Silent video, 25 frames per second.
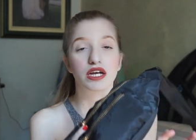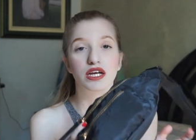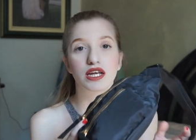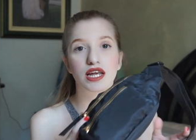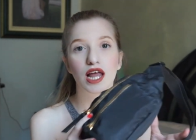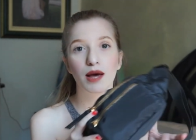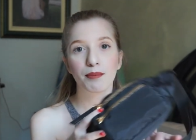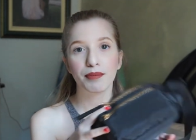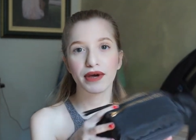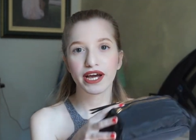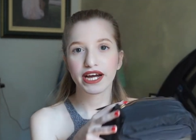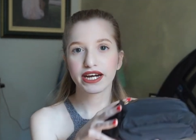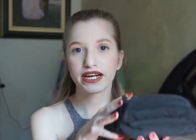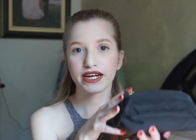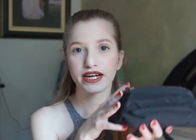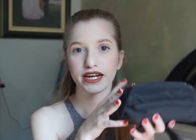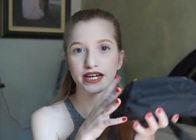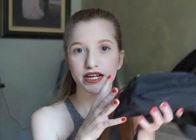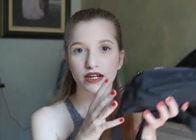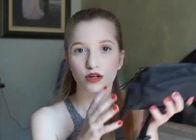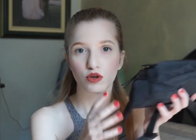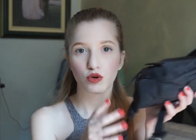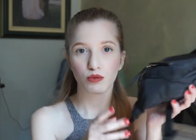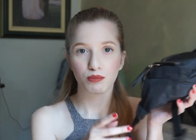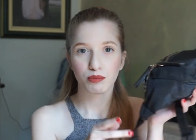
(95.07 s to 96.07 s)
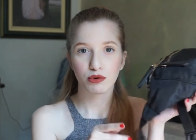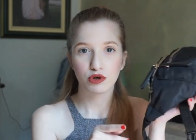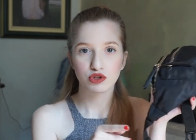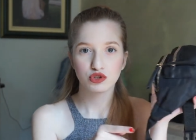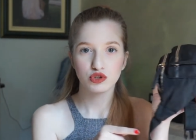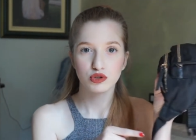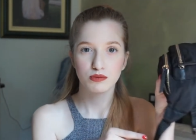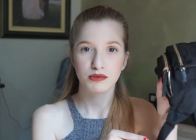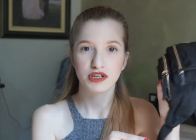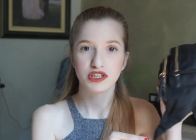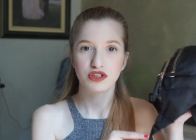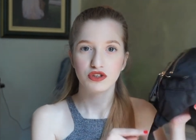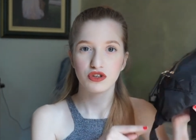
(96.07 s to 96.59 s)
La pecca è che non
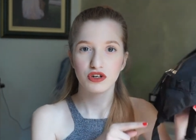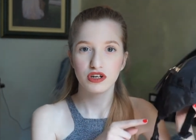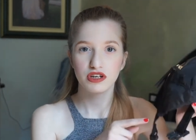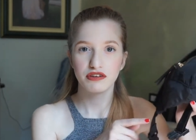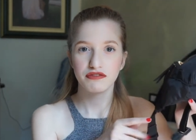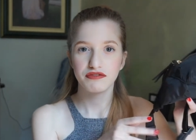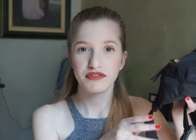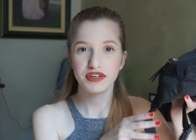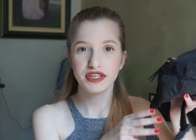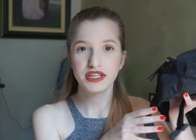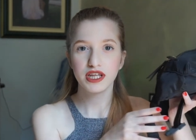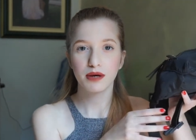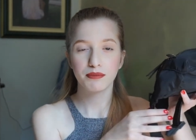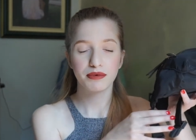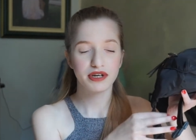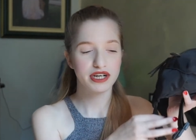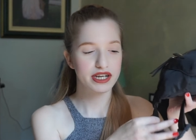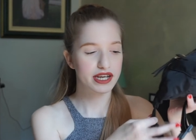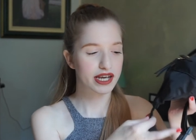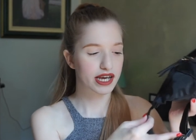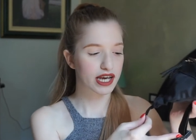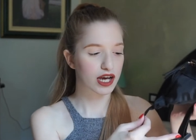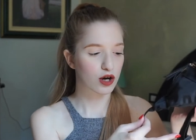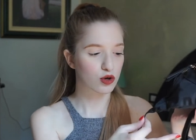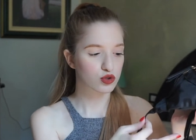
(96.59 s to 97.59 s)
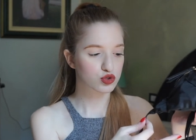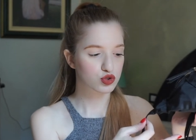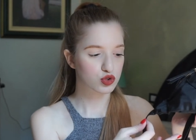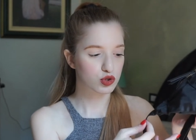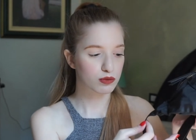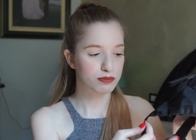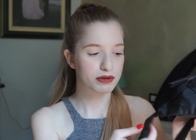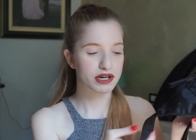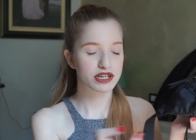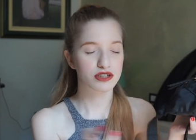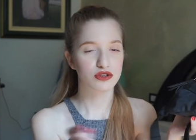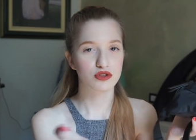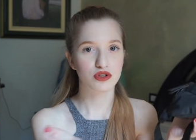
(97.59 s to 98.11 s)
posso metterla in vita perché ho
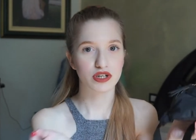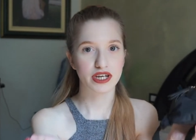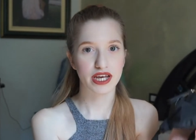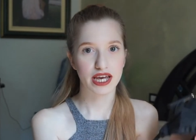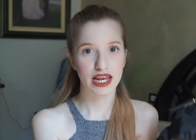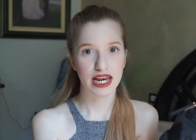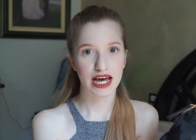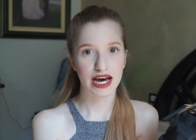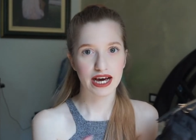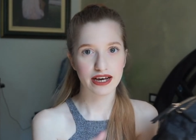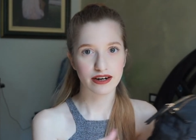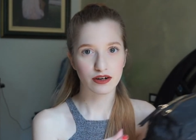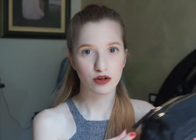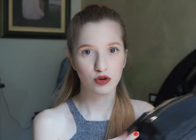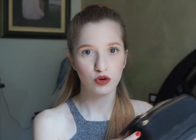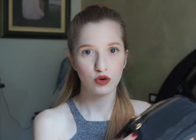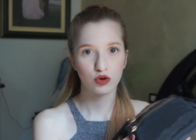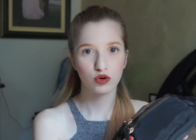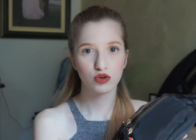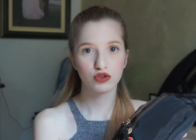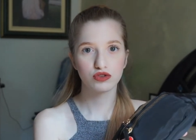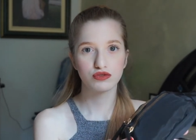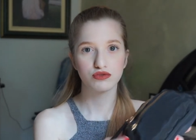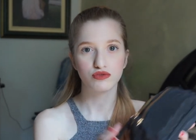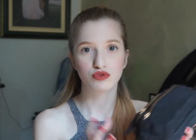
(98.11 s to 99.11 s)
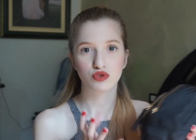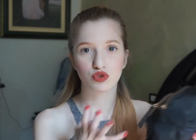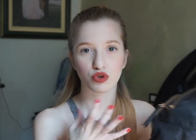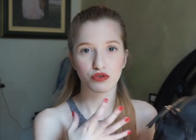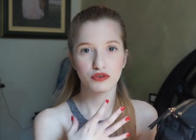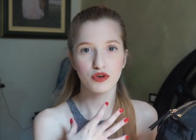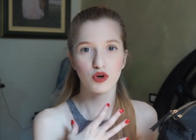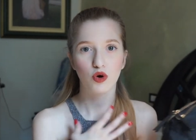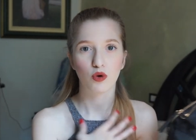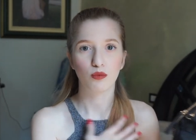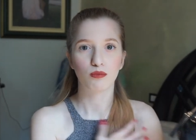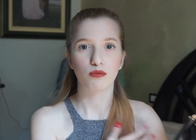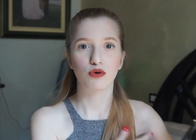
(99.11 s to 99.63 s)
scoperto che è largo,
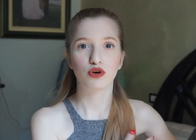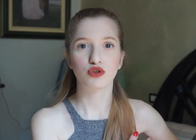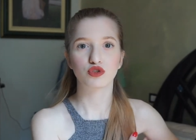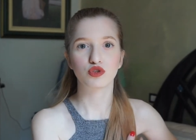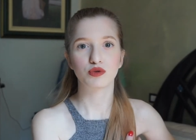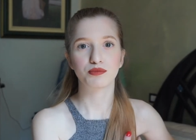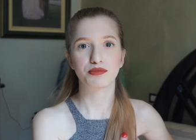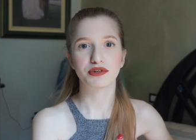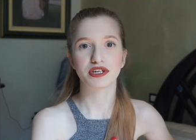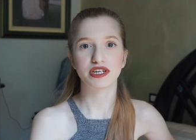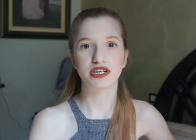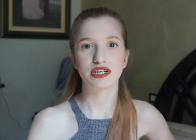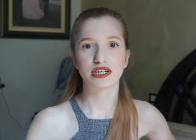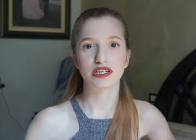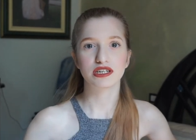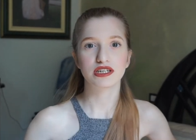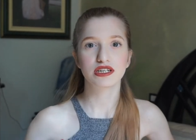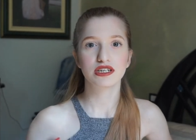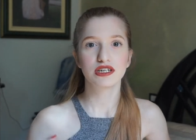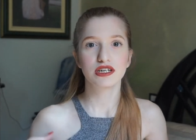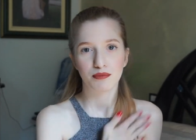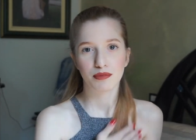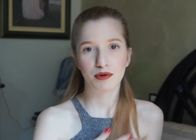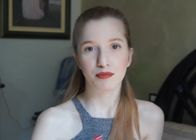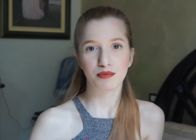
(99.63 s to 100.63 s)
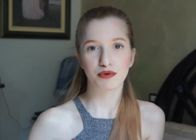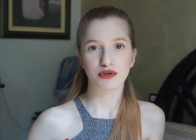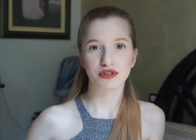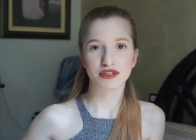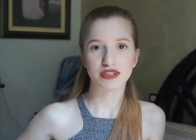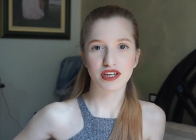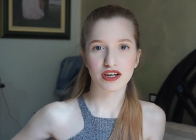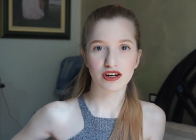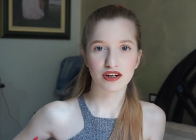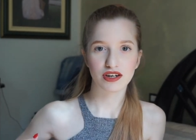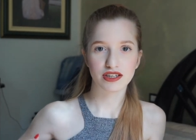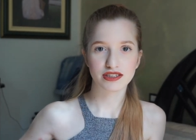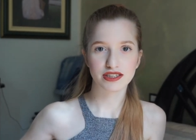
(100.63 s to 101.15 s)
troverò un modo per, per
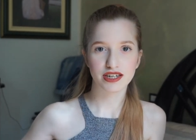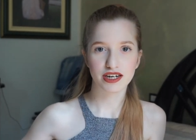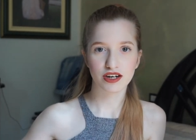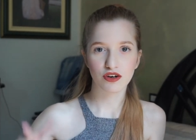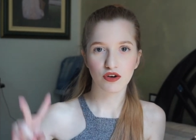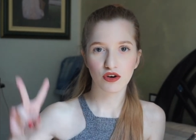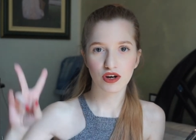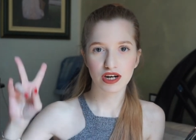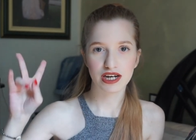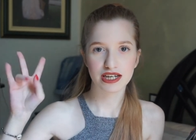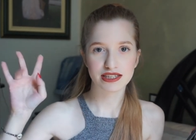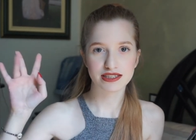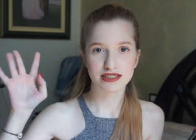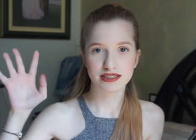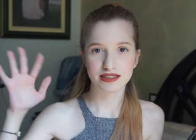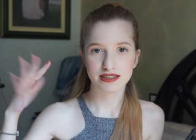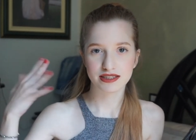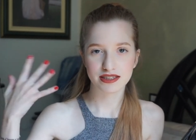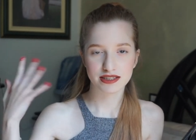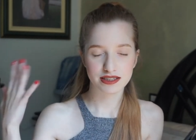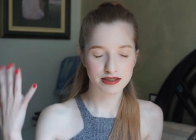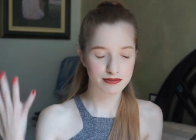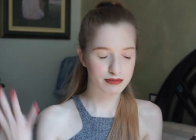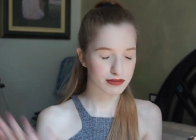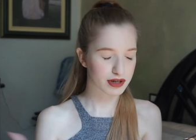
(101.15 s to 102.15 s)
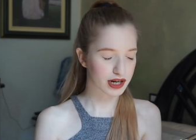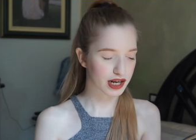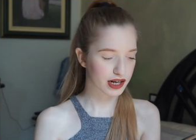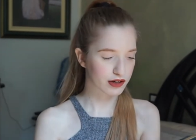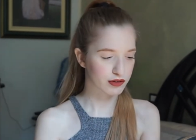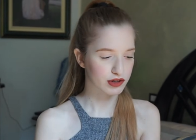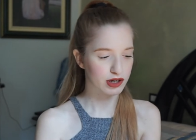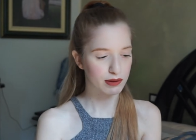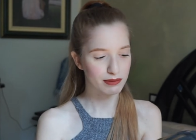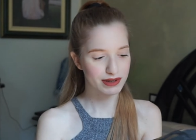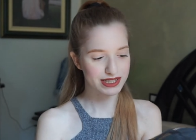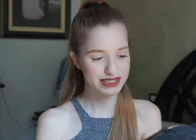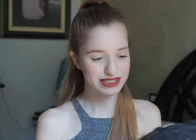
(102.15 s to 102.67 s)
portarlo a tracolla senza
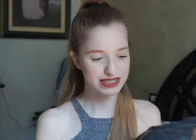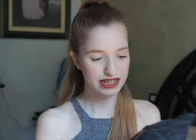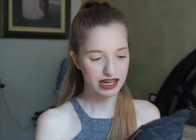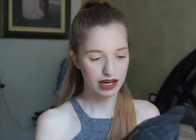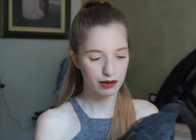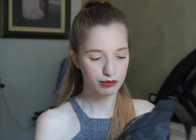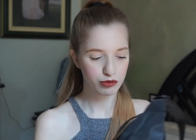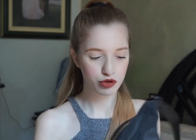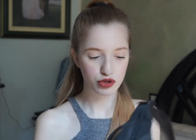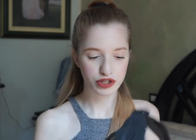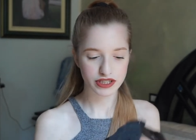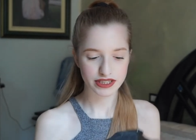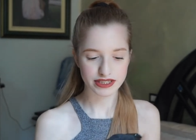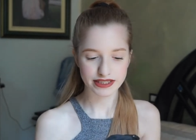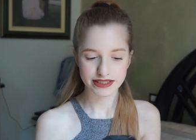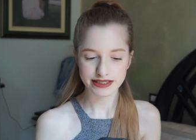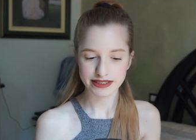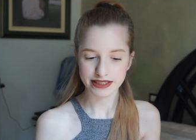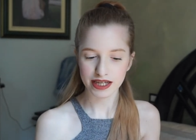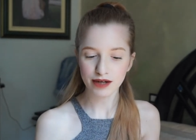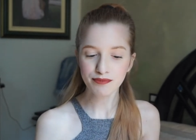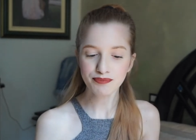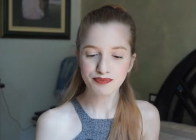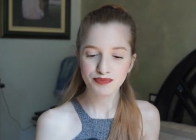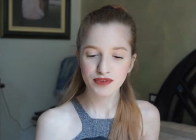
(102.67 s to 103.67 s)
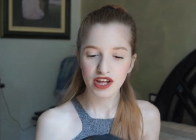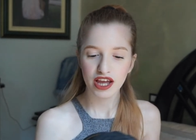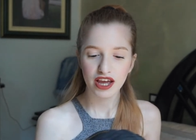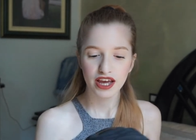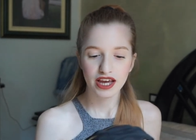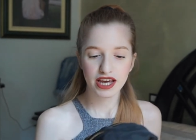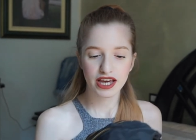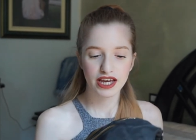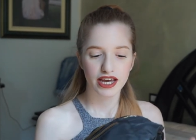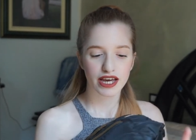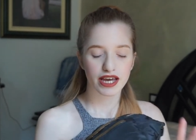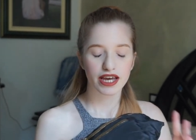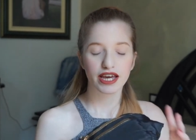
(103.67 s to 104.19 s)
sembrare una mezza camionista.
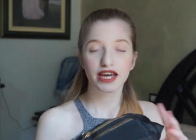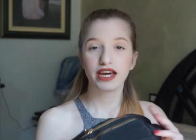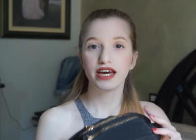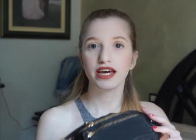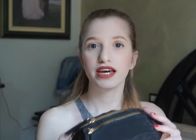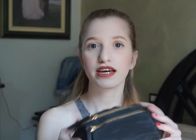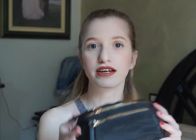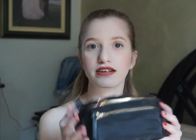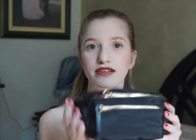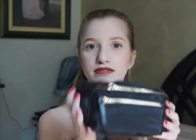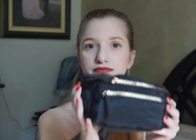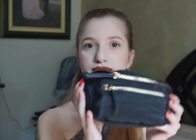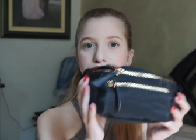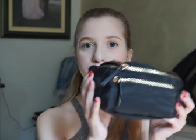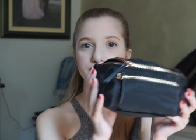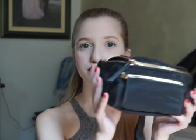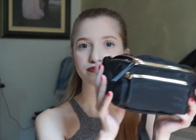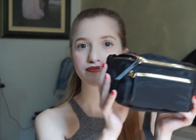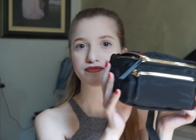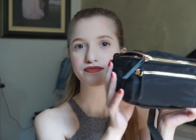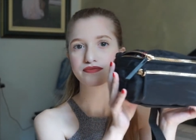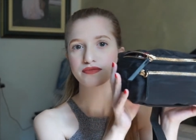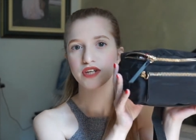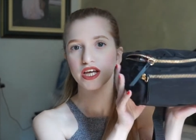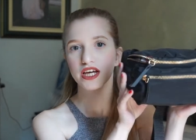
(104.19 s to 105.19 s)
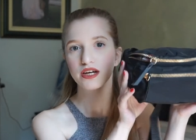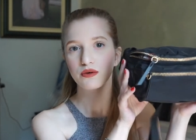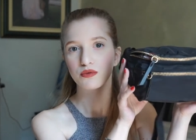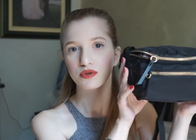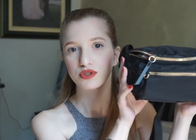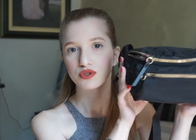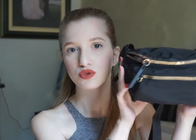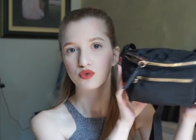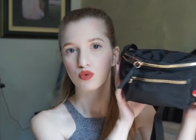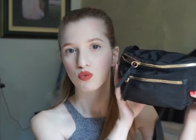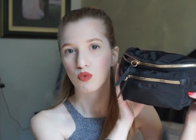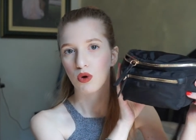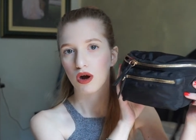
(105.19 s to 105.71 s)
E mm, è
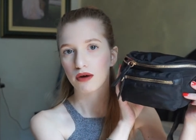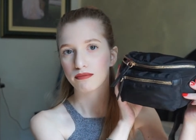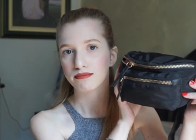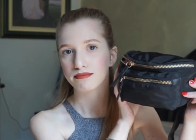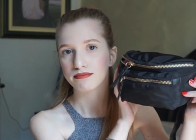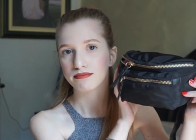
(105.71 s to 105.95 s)
questo qua,